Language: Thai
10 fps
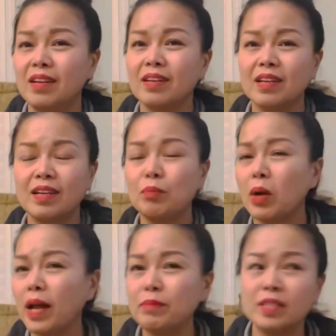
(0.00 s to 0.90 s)
คือพอ
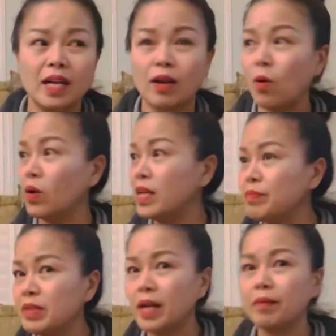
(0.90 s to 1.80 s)
ทำเสร็จเราก็รีบ
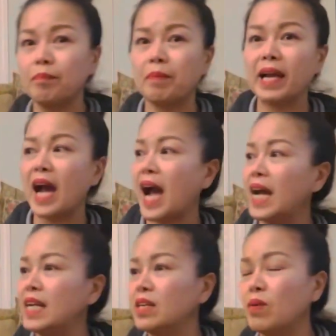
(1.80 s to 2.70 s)
จัดไปขาย
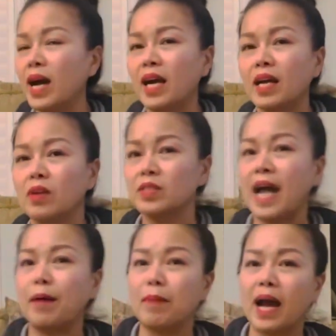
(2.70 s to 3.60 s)
หรือว่าเขาสั่ง
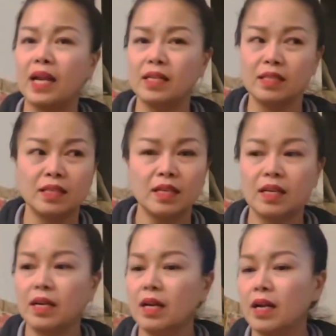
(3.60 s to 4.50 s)
มาหรือ
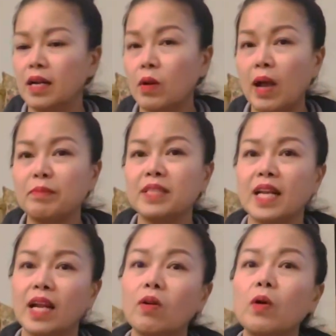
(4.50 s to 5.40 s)
เราทำเสร็จ
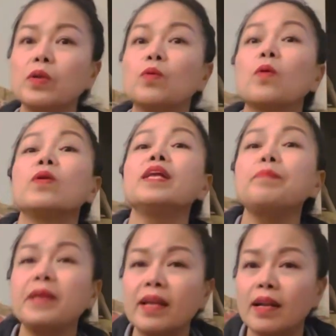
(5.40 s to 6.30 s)
แล้วเราหิวเรารีบ
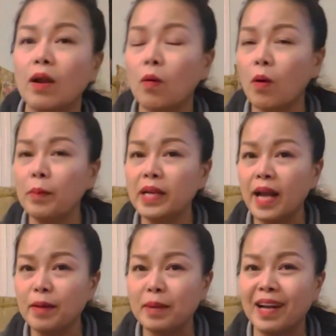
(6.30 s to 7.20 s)
กินเราก็ไม่ได้
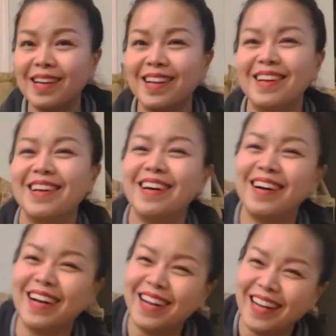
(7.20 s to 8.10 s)
มา
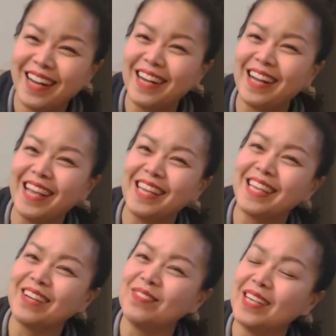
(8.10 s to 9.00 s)
อะไรอย่างเงี้
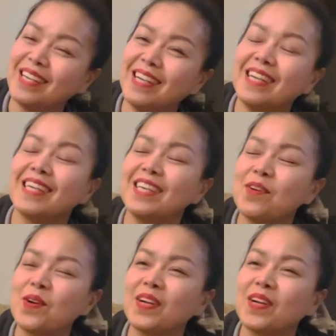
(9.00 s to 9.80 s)
ยมันคือคน